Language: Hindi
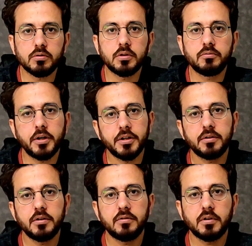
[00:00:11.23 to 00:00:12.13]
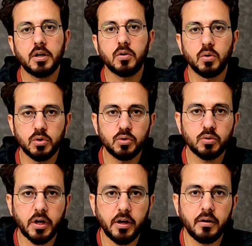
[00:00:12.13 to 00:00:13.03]
2023 स्टार्ट हो
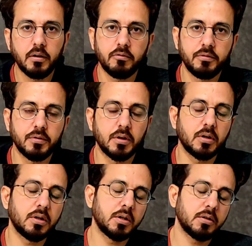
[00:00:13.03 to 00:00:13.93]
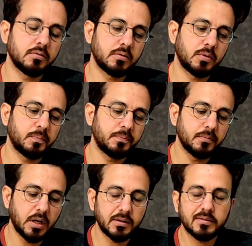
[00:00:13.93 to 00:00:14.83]
चुका है उस
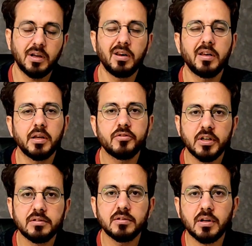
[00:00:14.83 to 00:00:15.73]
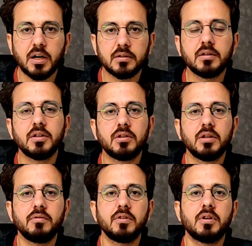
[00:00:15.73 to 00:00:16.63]
हर साल नई चेंजेस आती
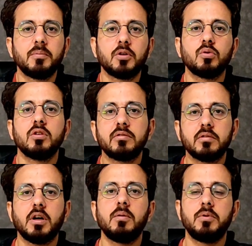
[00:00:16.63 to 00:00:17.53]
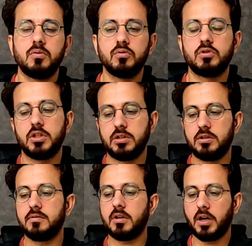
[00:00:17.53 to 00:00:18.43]
रहती हैं वीज़ा में तो इस साल भी कुछ
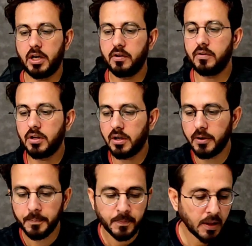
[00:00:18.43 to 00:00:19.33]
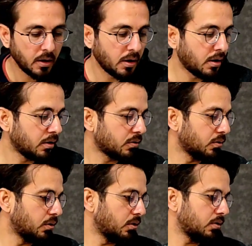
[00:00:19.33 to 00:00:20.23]
चेंजेस आई हुई हैं
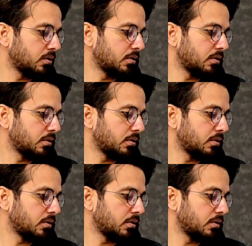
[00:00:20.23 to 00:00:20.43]
तो